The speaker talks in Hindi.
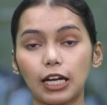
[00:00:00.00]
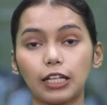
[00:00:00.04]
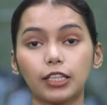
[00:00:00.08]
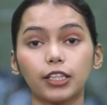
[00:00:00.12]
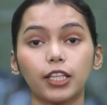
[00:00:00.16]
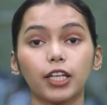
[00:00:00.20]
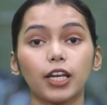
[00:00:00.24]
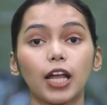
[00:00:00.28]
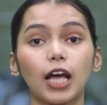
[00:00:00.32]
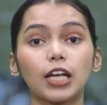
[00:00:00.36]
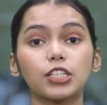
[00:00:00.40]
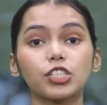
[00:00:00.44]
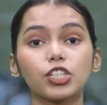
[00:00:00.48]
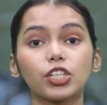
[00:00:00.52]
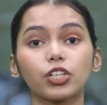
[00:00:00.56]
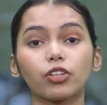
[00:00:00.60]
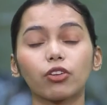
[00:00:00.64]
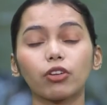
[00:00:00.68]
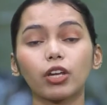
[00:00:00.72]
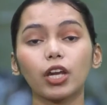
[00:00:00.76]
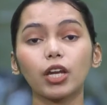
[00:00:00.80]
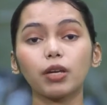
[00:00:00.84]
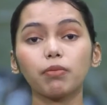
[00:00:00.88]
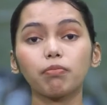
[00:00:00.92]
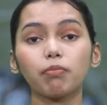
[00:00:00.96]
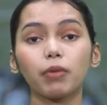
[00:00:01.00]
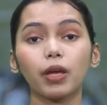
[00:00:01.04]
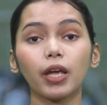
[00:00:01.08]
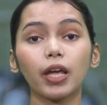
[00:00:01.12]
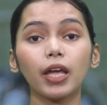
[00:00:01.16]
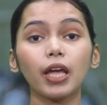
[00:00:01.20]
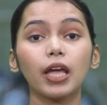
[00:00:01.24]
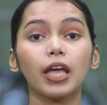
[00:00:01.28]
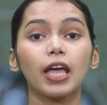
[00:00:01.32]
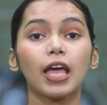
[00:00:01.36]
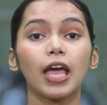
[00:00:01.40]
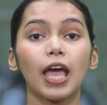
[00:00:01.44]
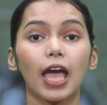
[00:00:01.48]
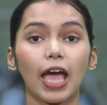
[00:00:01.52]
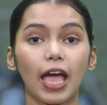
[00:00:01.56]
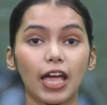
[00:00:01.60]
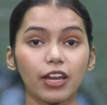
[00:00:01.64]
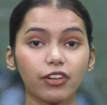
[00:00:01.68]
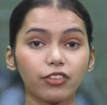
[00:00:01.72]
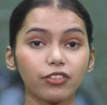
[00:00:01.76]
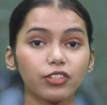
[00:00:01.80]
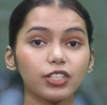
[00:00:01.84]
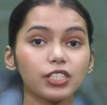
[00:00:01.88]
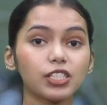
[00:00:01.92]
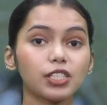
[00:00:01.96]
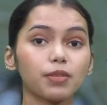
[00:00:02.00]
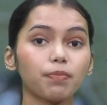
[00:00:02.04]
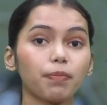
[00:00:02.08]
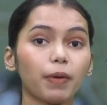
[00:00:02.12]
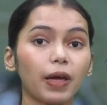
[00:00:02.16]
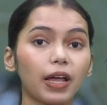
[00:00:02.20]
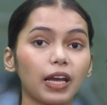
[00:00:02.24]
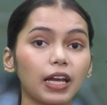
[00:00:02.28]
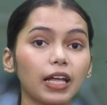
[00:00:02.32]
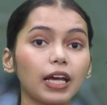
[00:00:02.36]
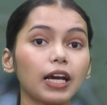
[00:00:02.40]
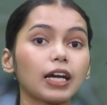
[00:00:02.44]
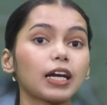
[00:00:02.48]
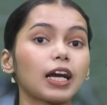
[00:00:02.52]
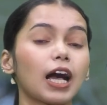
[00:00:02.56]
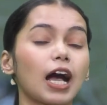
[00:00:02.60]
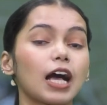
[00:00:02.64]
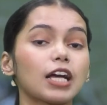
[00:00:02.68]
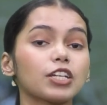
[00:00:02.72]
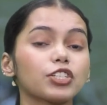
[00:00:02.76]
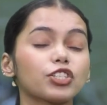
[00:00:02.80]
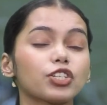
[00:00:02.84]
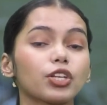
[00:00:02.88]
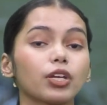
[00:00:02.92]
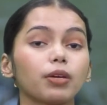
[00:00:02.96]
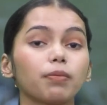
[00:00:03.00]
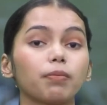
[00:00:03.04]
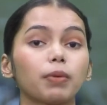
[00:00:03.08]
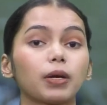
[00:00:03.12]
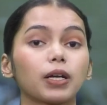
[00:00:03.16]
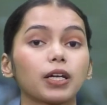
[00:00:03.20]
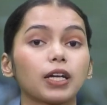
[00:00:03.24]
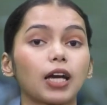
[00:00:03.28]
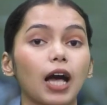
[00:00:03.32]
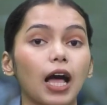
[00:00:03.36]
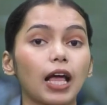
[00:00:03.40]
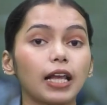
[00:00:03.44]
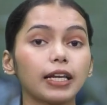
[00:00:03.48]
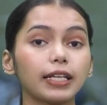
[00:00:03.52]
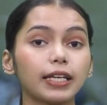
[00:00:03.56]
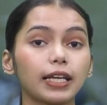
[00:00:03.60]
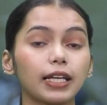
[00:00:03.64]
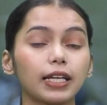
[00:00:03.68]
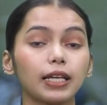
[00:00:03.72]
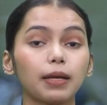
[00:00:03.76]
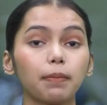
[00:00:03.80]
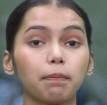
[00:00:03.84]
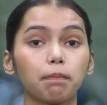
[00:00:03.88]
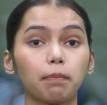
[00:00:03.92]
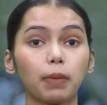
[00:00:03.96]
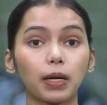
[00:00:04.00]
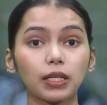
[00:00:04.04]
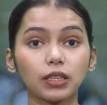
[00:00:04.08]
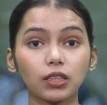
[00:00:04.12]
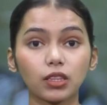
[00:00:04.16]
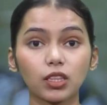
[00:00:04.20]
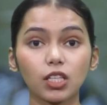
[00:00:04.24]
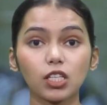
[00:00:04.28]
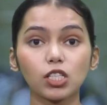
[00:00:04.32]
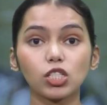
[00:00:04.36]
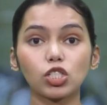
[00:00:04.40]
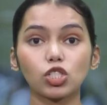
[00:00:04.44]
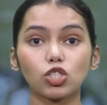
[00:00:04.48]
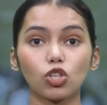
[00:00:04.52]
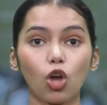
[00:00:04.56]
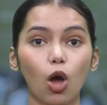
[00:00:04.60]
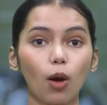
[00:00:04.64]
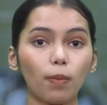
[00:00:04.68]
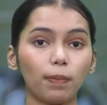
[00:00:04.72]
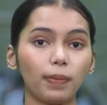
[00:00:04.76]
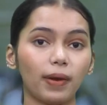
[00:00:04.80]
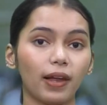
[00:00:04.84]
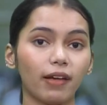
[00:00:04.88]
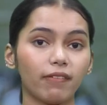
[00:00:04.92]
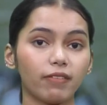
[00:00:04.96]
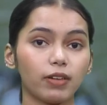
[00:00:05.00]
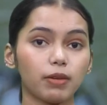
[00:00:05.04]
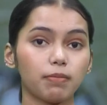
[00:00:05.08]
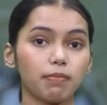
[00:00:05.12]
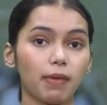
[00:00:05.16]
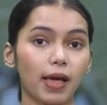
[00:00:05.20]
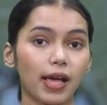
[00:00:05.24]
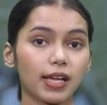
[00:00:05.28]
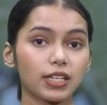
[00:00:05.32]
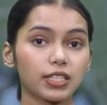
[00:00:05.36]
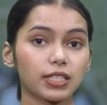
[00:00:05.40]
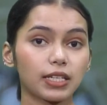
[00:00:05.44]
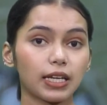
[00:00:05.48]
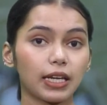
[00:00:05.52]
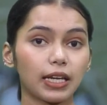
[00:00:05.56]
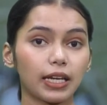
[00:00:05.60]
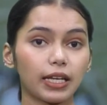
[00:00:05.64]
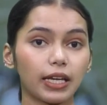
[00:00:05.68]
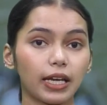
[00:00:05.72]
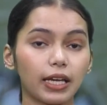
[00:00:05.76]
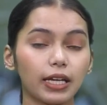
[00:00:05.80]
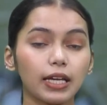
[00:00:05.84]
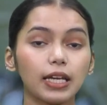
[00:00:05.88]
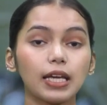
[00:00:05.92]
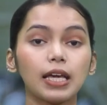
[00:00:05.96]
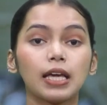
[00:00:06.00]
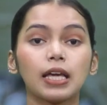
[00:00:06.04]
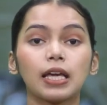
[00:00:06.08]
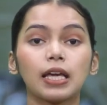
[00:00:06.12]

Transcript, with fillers: अंतर्राष्ट्रीय क्रिकेट में एंट्री से पहले आकाश ने बंगाल के लिए बत्तीस टॉप लेवल मैच खेले हैं